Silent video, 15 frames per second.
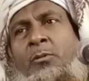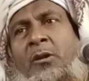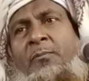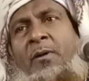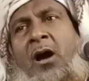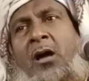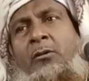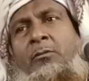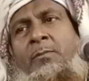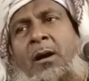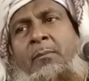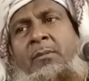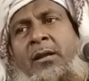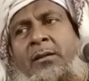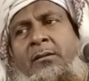হয়তো আমাদের
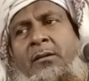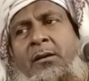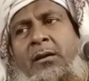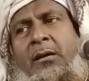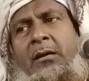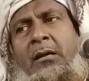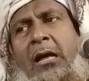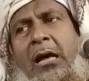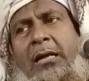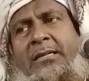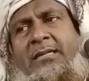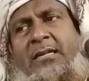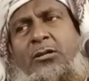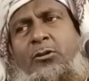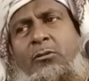ফারুক ভাবলেন
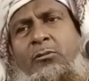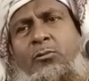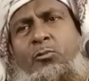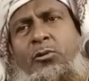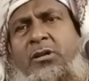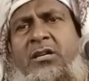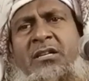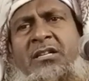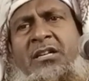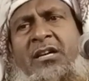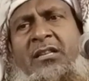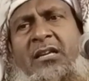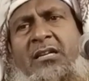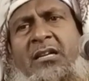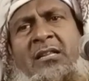আজকে যখন করেছে
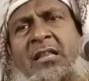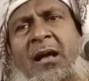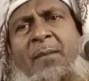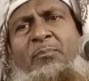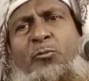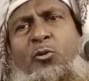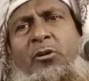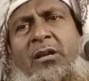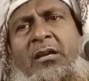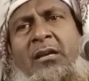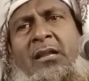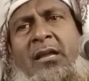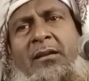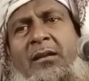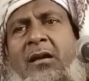গিয়ে দেখি নাম তো
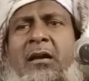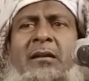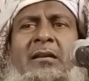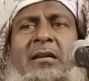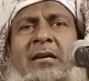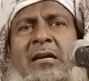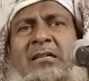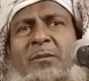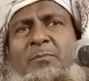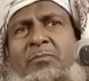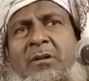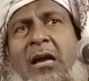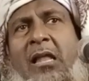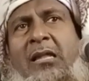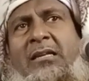লেখে নাই ঠিক
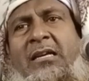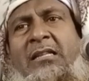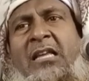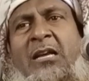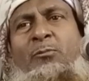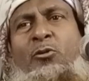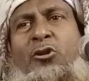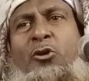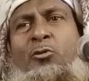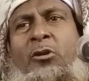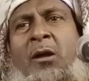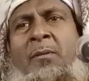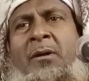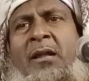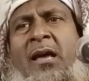আছে কালকে দেখবো
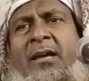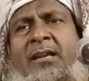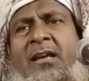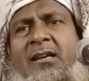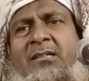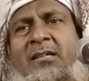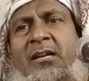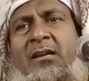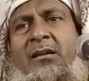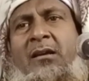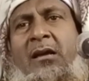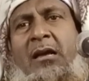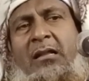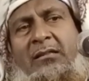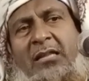কী করে আমার আগে আসে
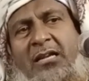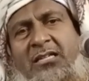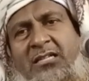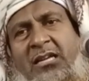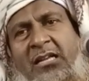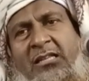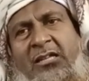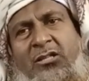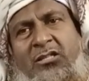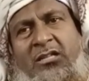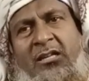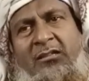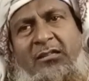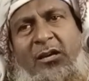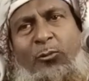তাই
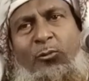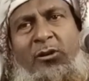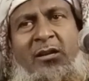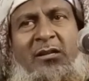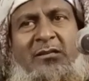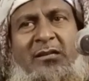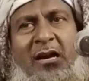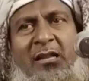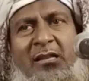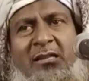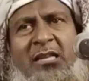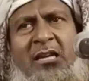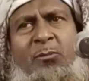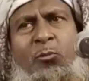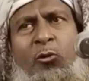সেদিন চিন্তা করলেন
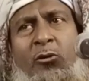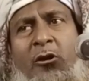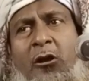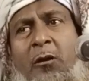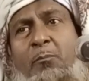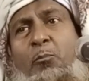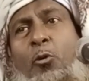কাল দেখব